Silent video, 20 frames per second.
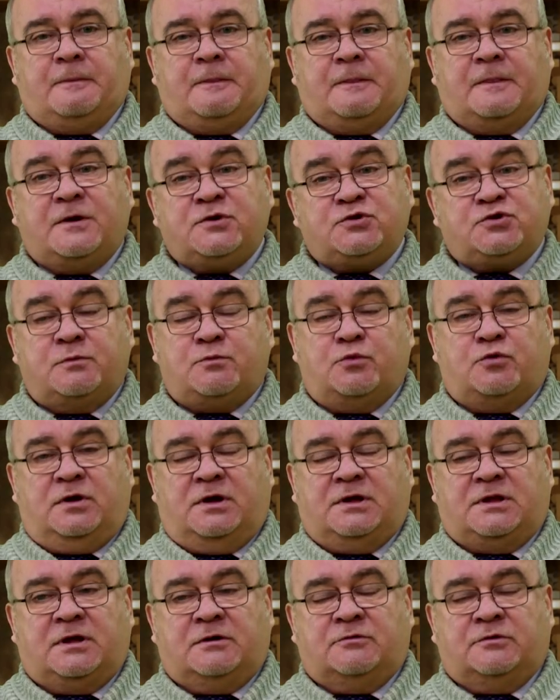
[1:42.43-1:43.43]
Да еще
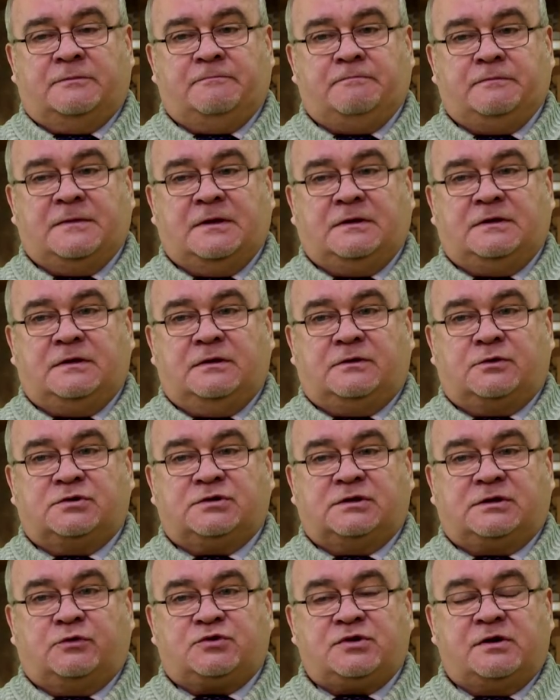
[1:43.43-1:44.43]
более того,
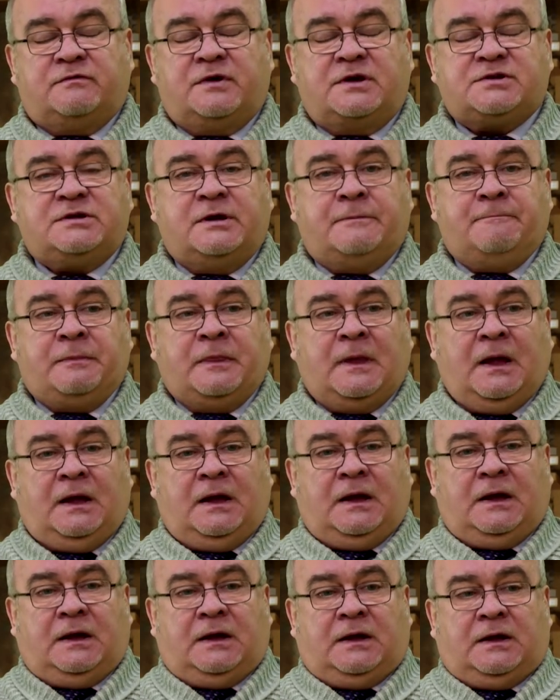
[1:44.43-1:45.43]
тоже это очень важно,
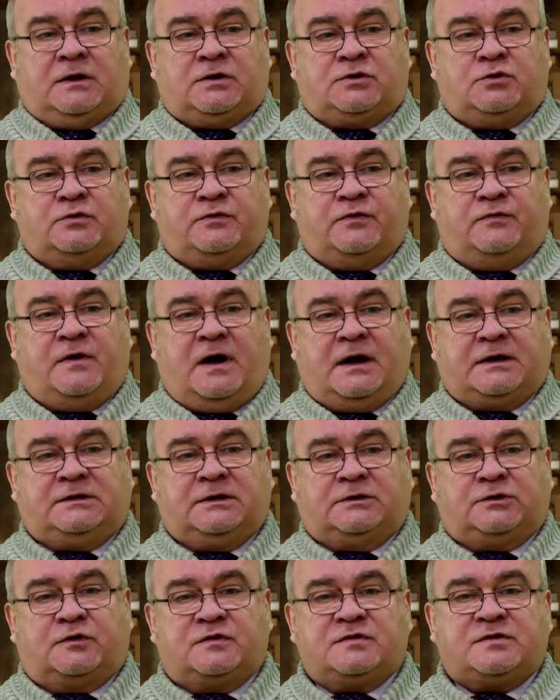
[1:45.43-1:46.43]
что вот факты,
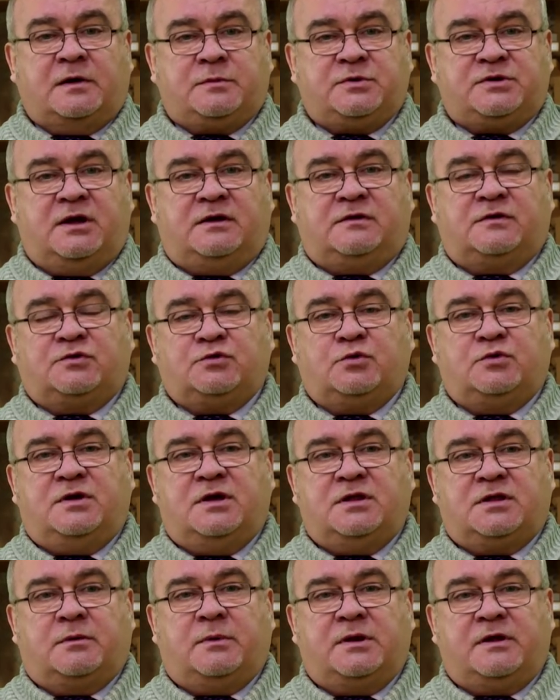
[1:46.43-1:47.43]
которые вы сообщаете
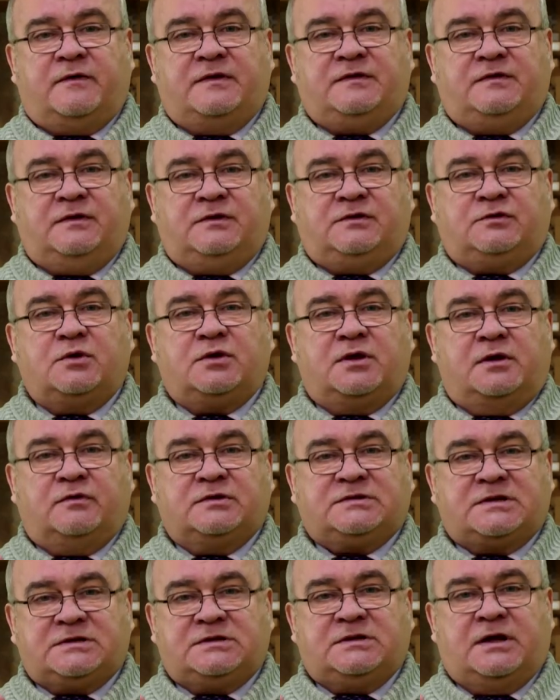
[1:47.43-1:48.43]
студентам, они воздействуют на его
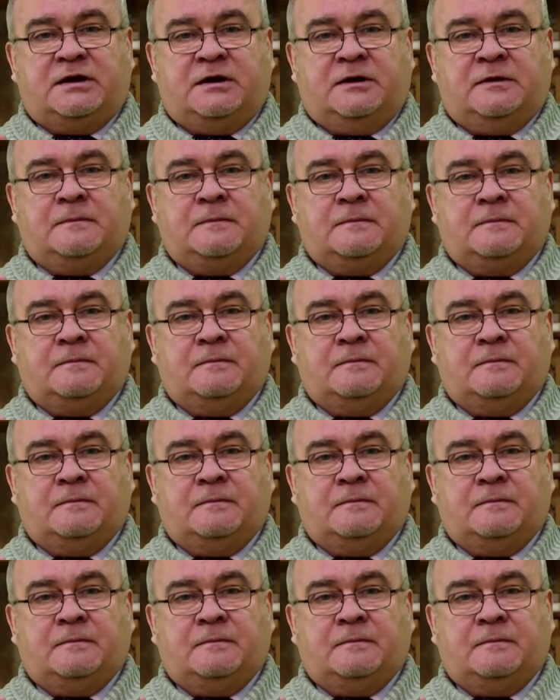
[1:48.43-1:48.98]
сознание –